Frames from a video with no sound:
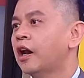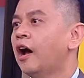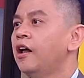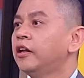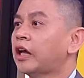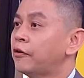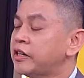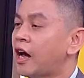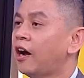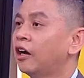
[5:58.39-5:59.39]
啊，台湾
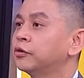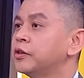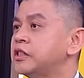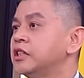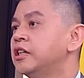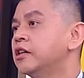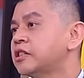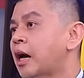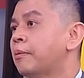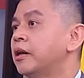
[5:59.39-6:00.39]
央行对今年的
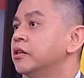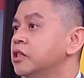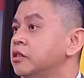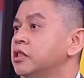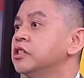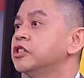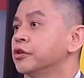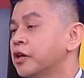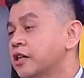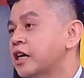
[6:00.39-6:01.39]
下半年其实经济有
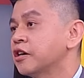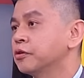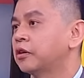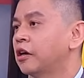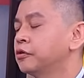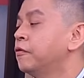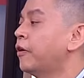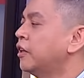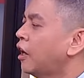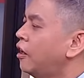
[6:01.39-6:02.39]
在下修当中，反
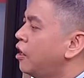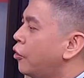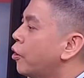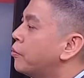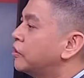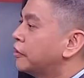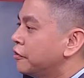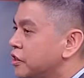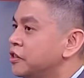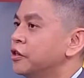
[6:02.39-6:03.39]
映到会不会真的有
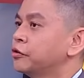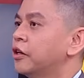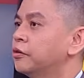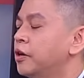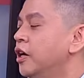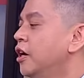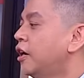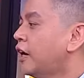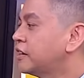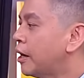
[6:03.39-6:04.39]
经济的衰退？
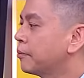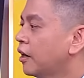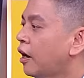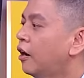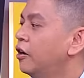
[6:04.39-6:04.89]
那在我们看到